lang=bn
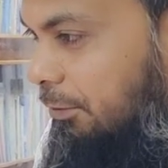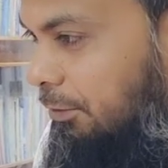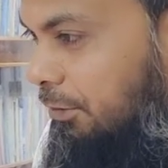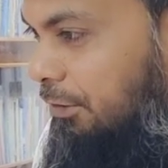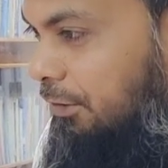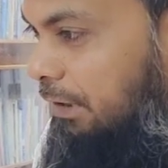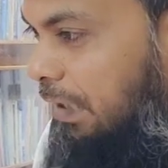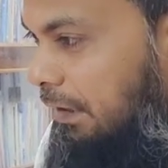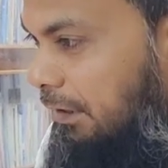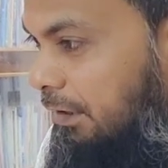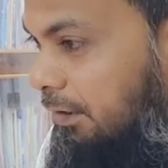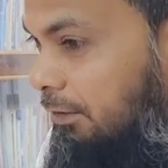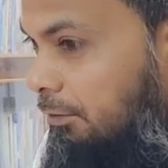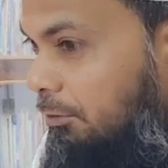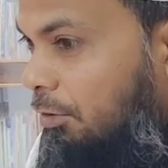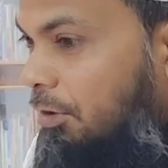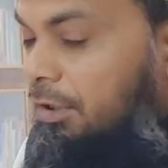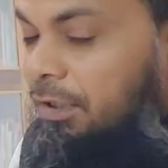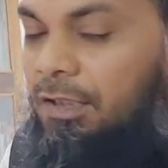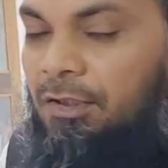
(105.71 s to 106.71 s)
তো তাদের
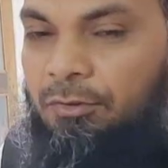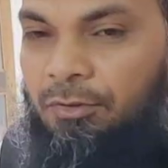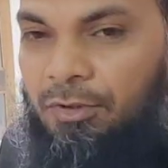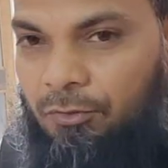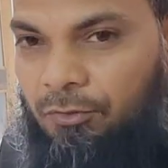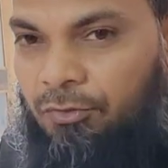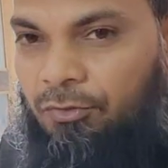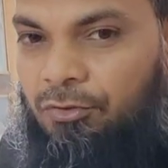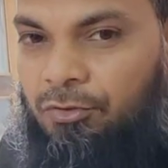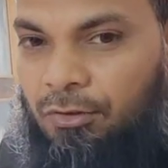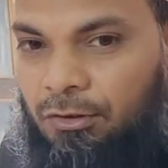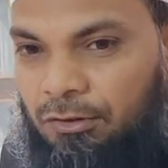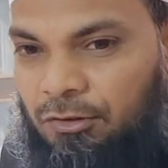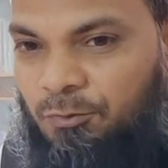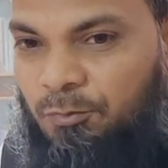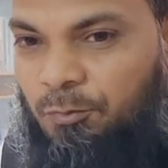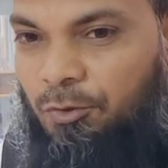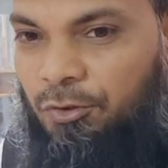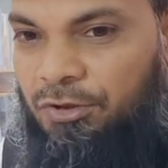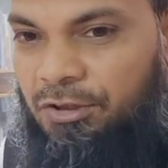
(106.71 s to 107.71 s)
নয়টা করে ওষুধ চলতো
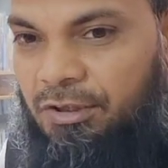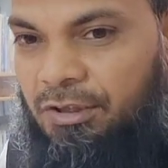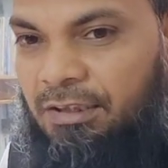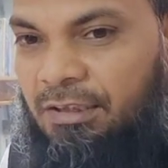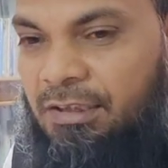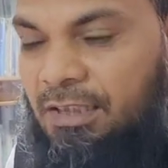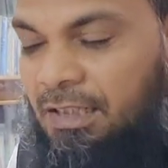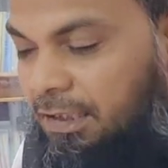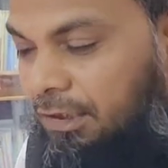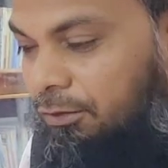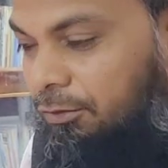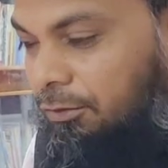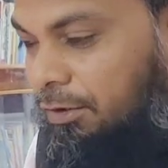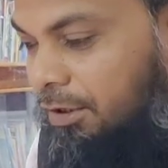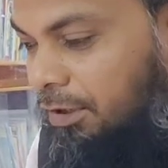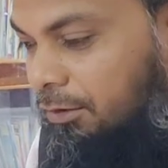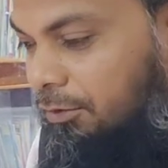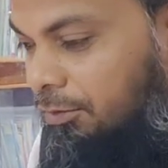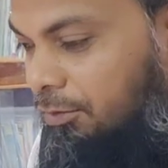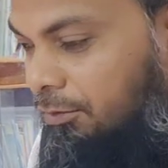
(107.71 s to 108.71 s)
প্রতিদিন যাকে
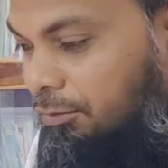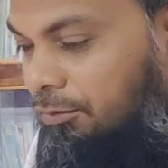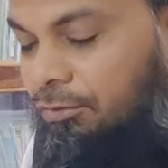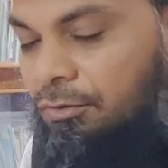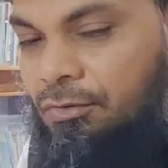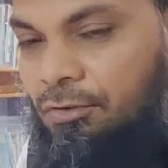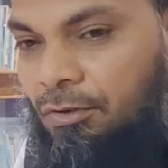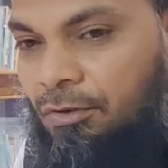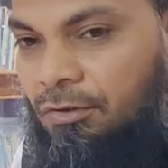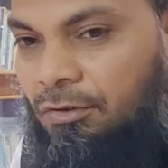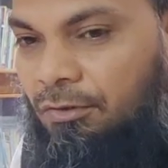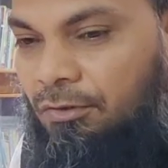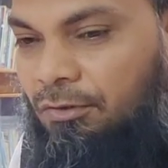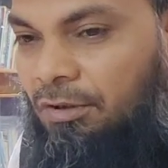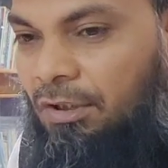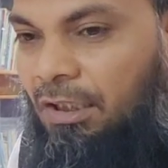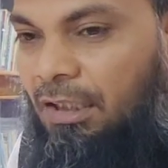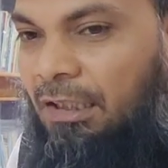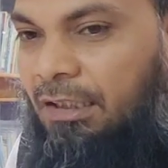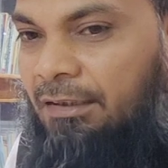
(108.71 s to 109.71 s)
নয়টা করে ওষুধ চলতো
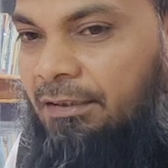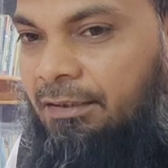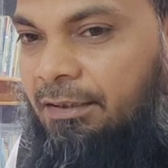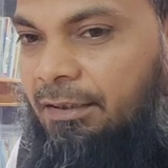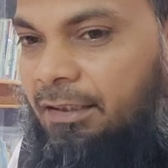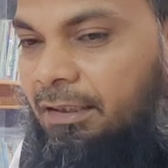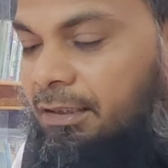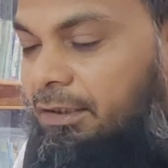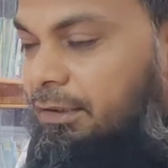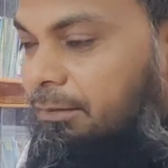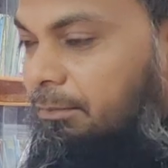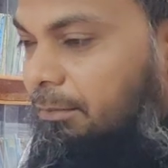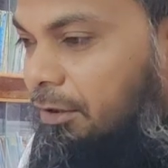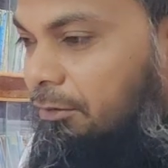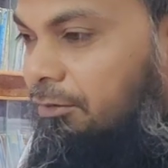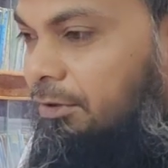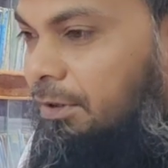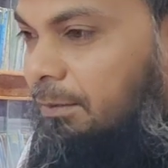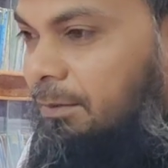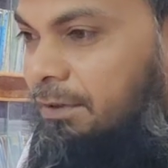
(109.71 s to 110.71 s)
সেই
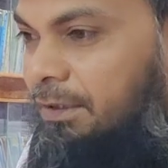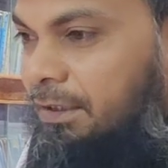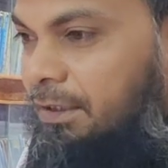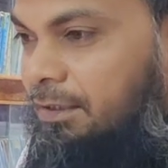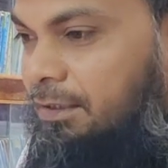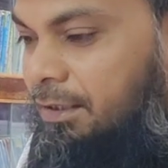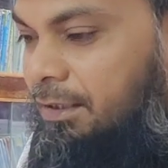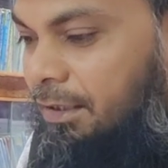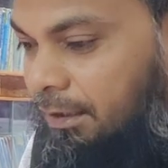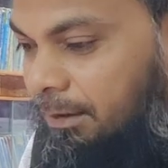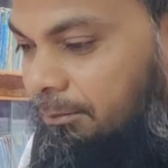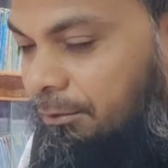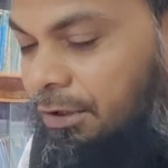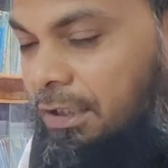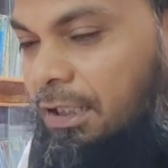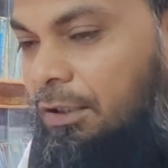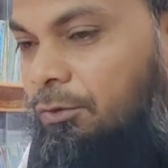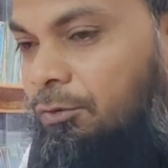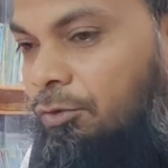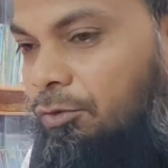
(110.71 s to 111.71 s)
মানুষ আমাদের কাছ থেকে
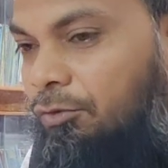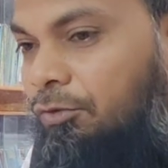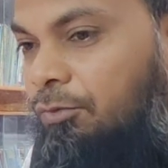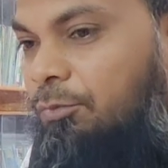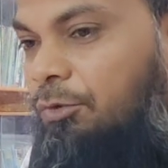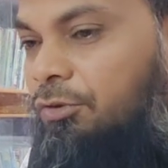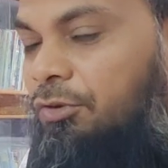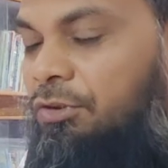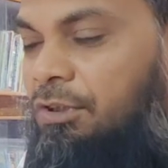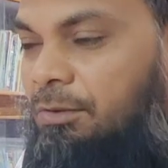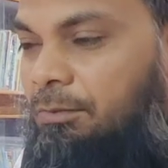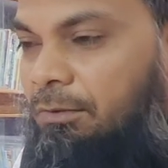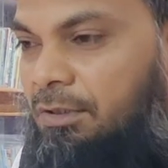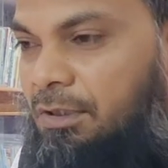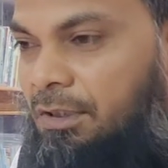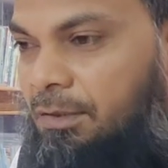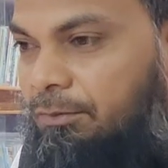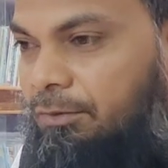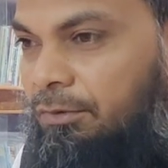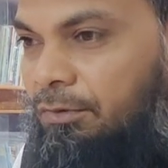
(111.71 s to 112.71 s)
আলহামদুলিল্লাহ এখন ওষুধ মুক্ত
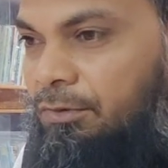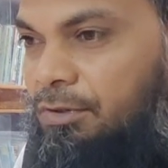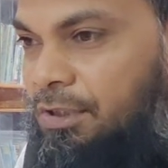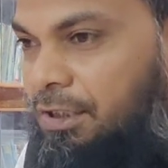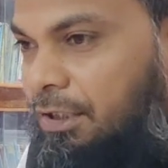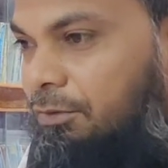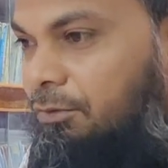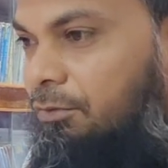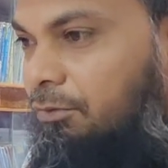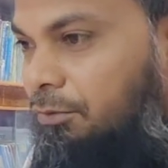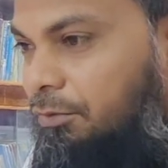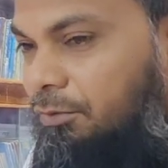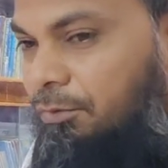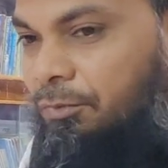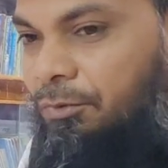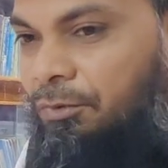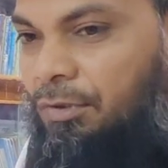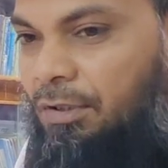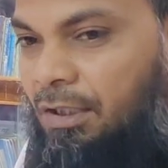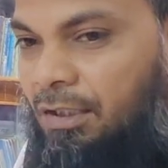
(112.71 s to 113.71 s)
জীবনযাপন করছে এখন কোনো
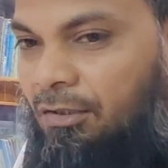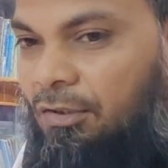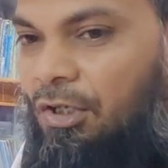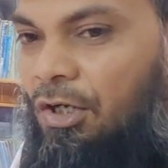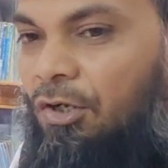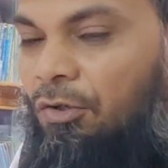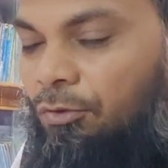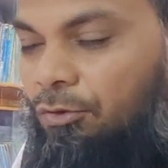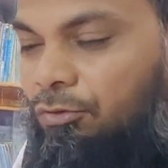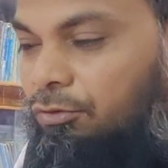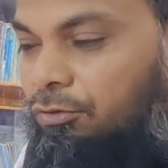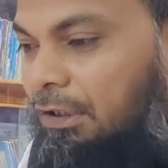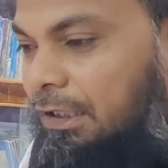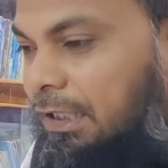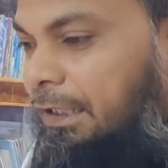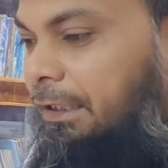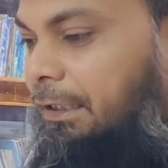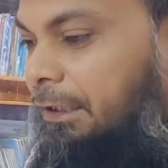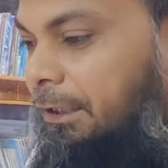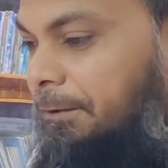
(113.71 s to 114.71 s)
প্রকার ওষুধ
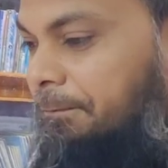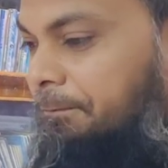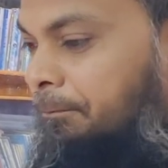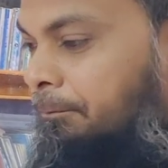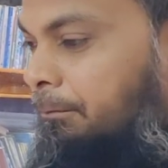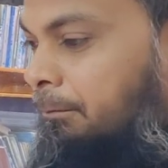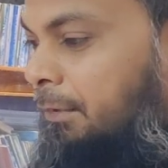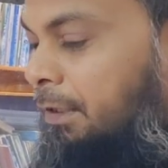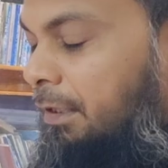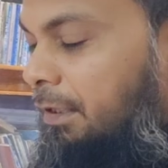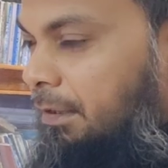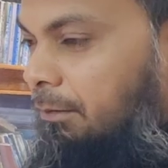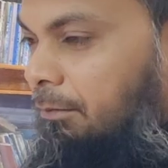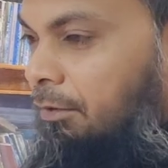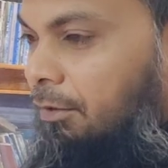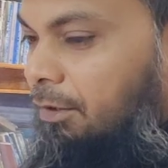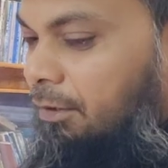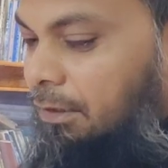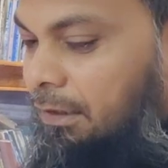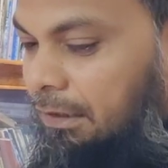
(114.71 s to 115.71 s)
লাগে না
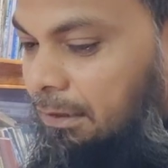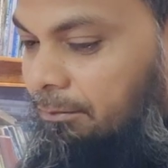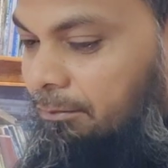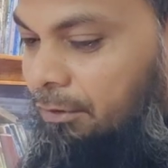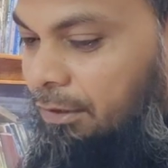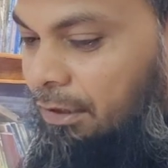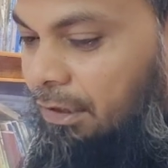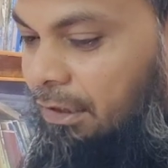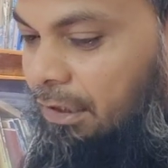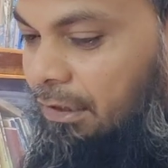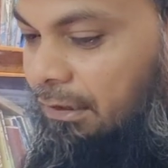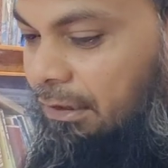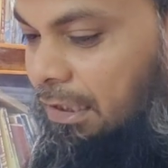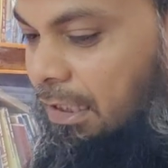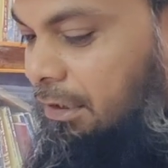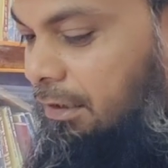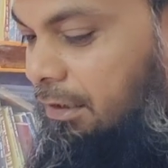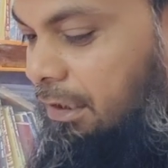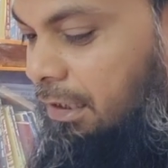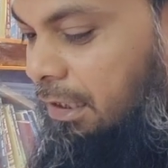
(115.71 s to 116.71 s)
এবং আলহামদুলিল্লাহ
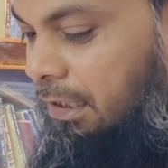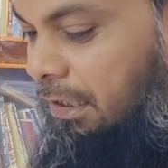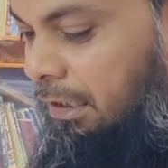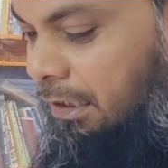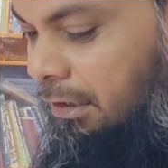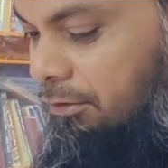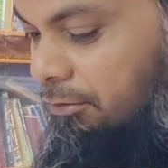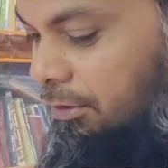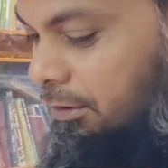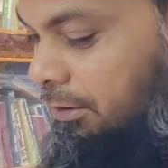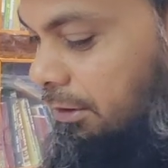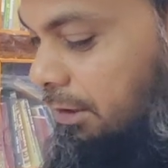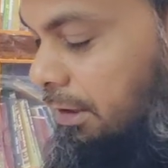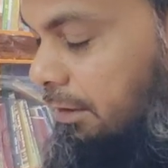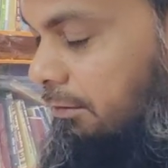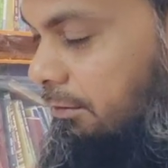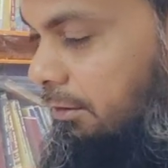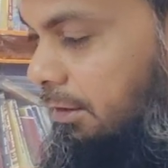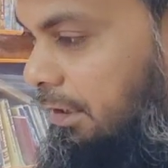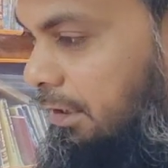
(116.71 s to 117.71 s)
তার
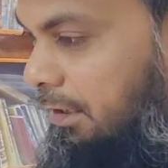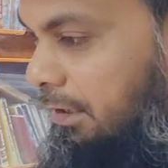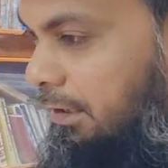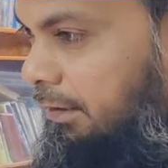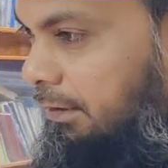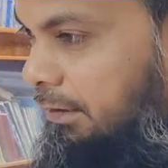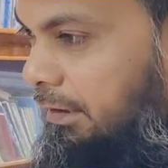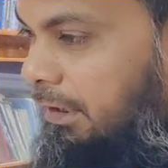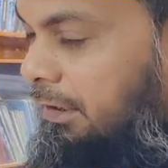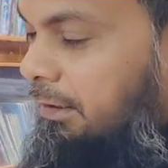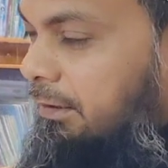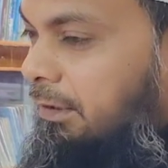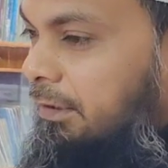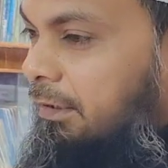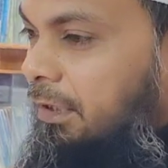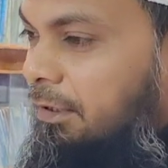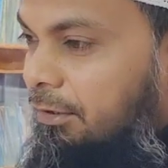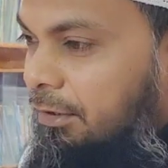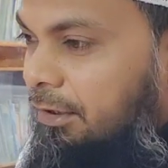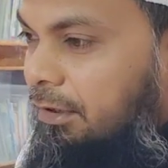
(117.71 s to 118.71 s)
সন্তান
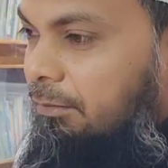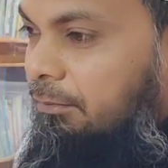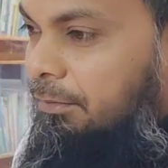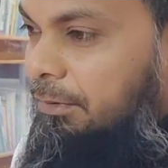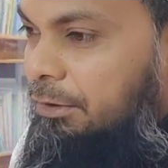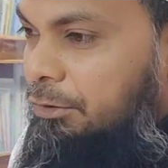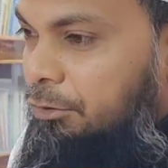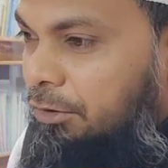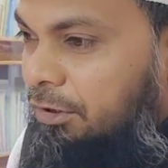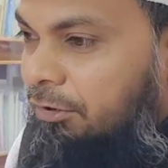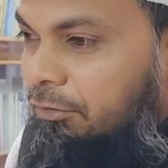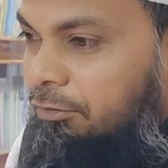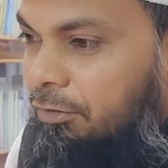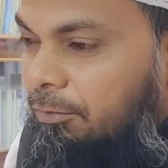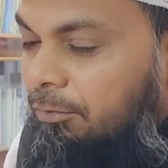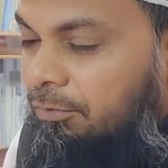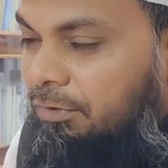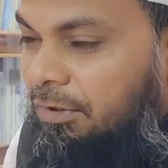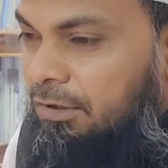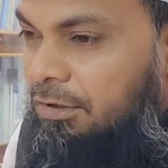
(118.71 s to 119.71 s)
তেনার একটা জটিল
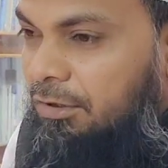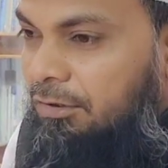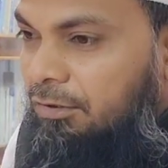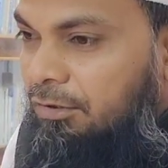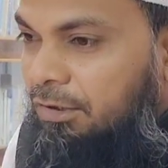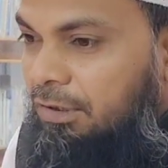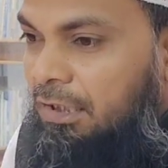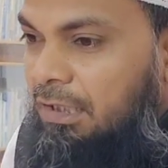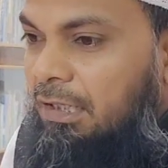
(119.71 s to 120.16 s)
সমস্যা ছিল